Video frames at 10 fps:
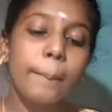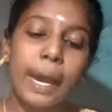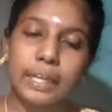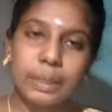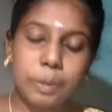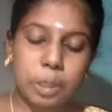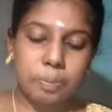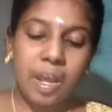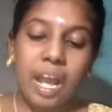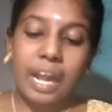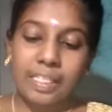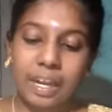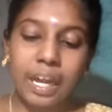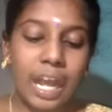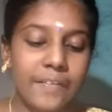பார்க்க முடியும்
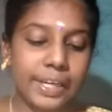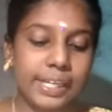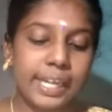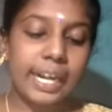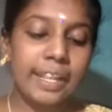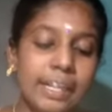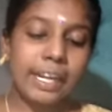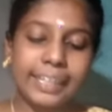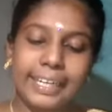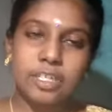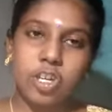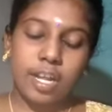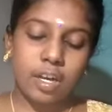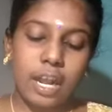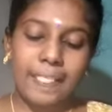அதனால் அவர்கள் எளிதில்
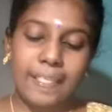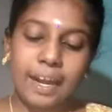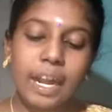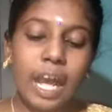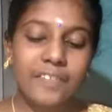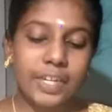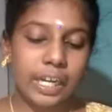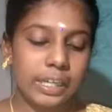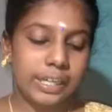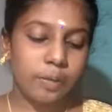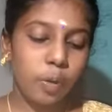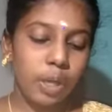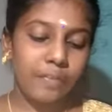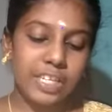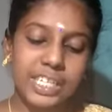கற்கின்றனர் அதனால் அவர்கள்
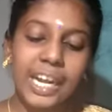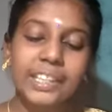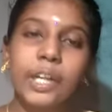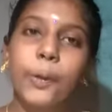ஒரு விஷயத்தை